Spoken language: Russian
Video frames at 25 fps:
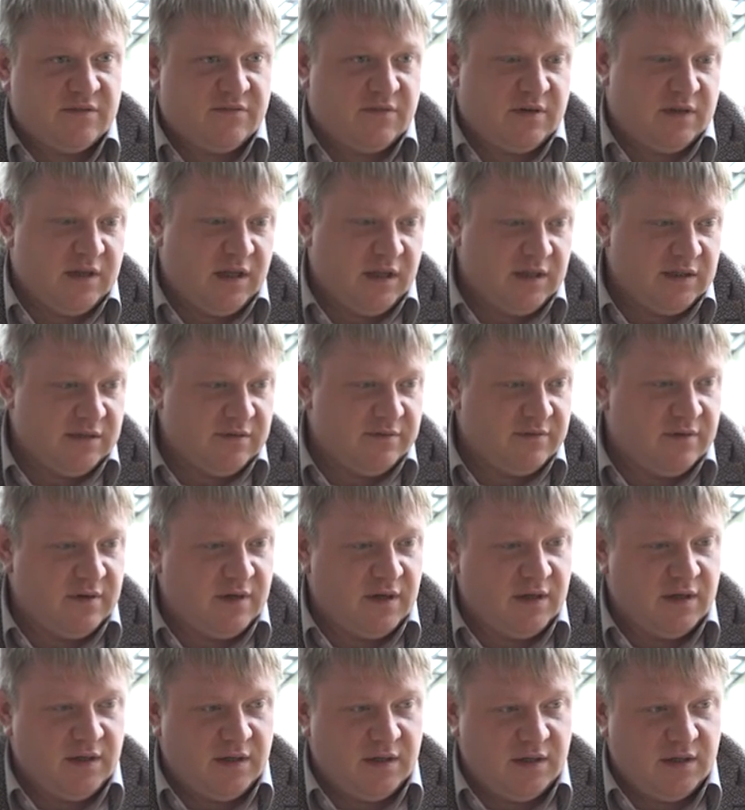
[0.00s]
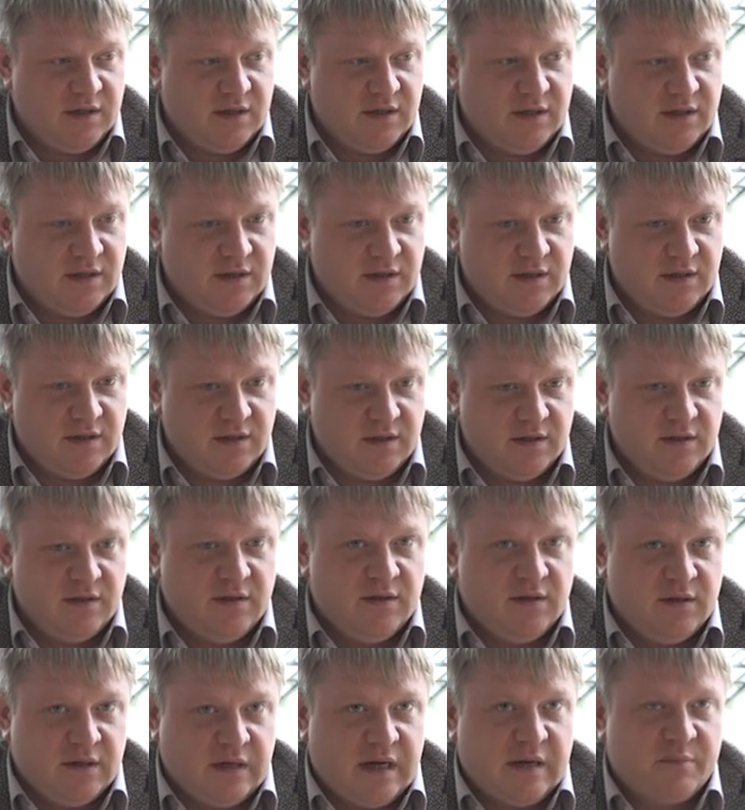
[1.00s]
вкладывали и
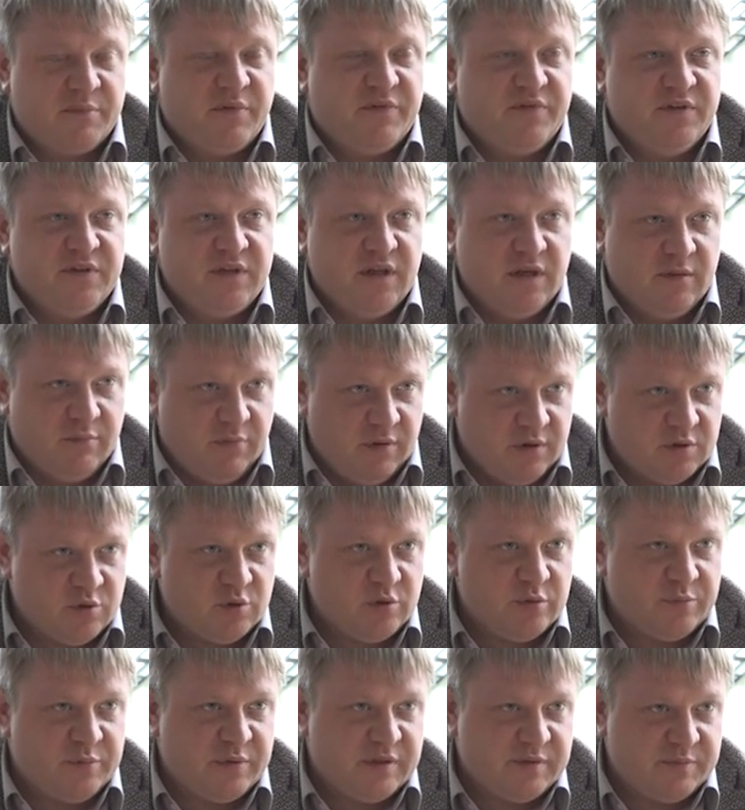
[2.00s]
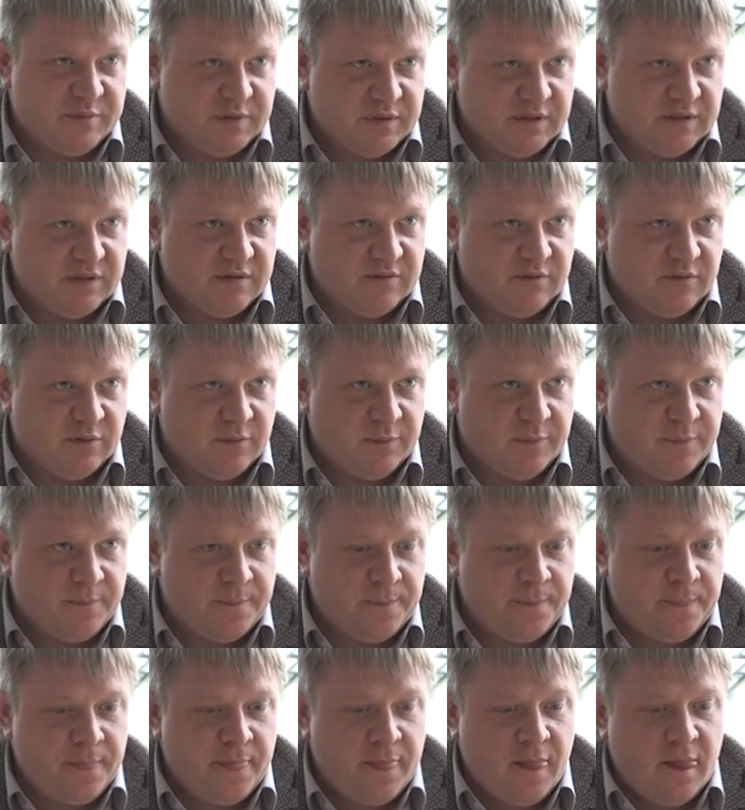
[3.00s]
как бы видели большую перспективу.
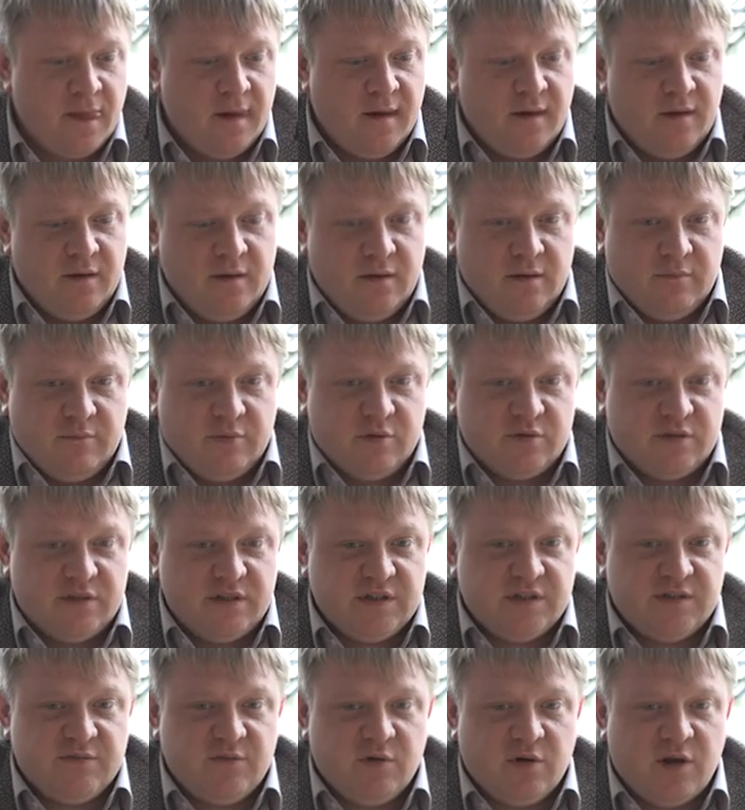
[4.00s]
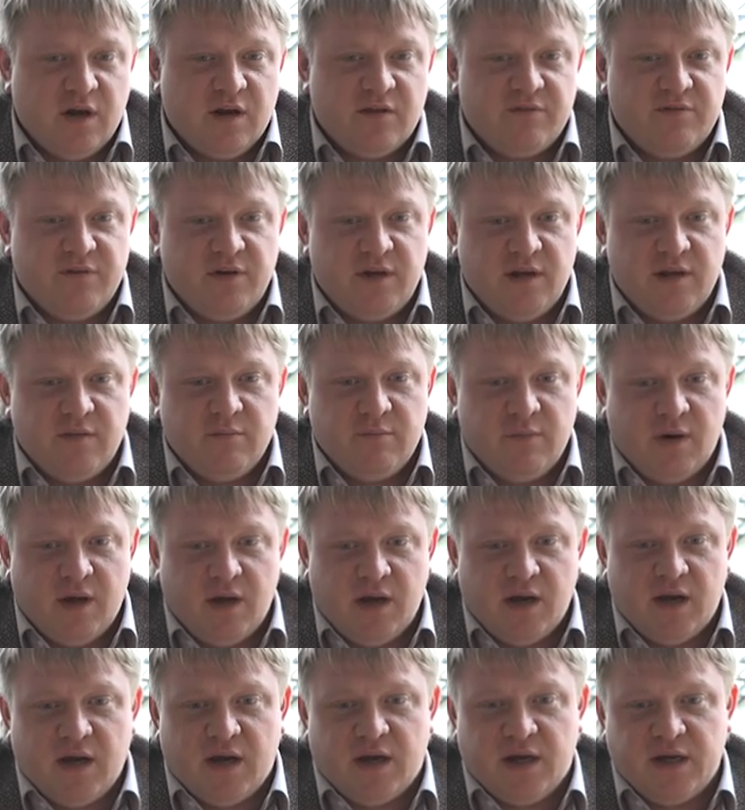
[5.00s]
После того, как ввели
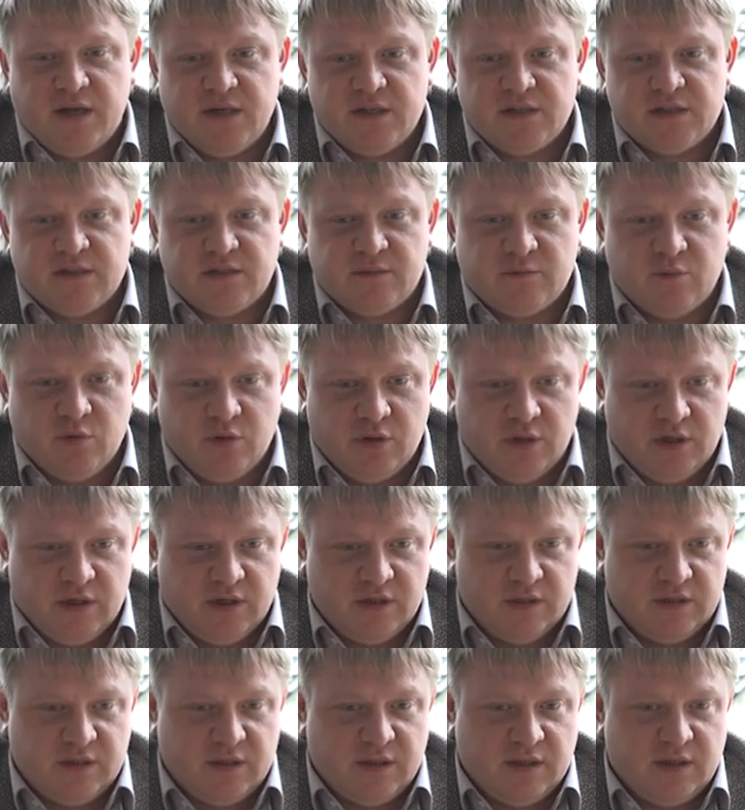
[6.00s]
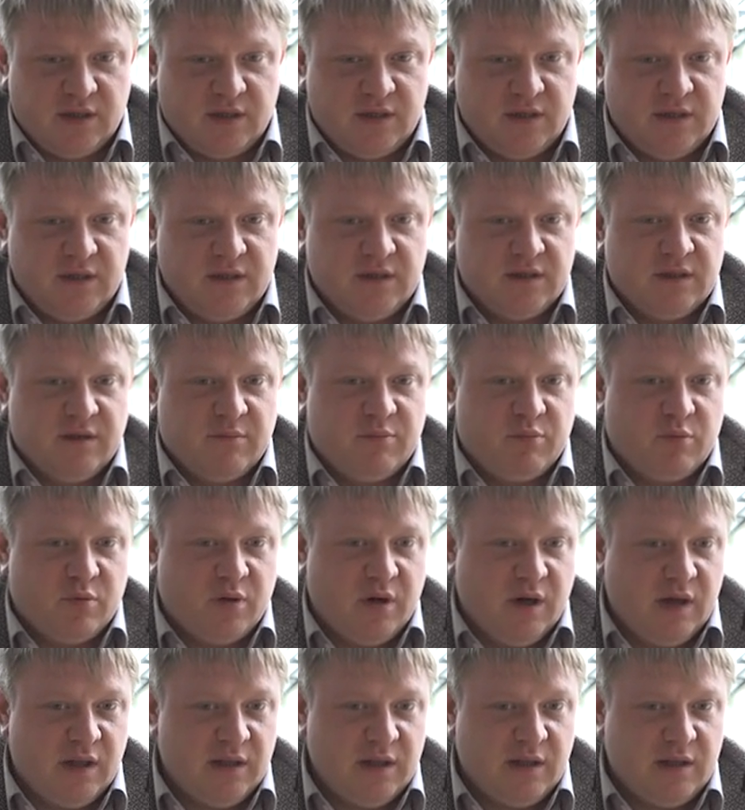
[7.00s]
эмбарго, конечно, многих это и
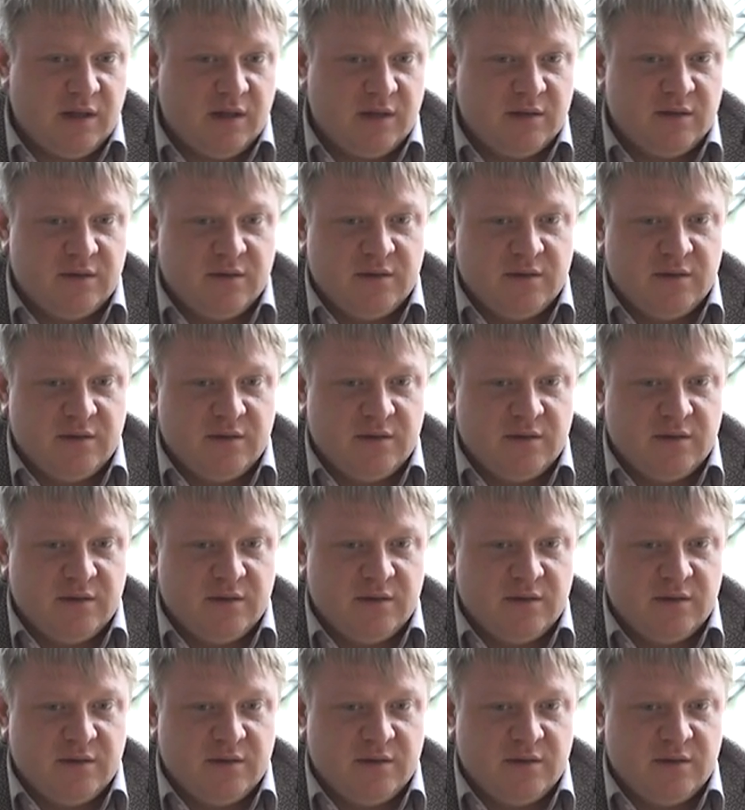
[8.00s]
напугало,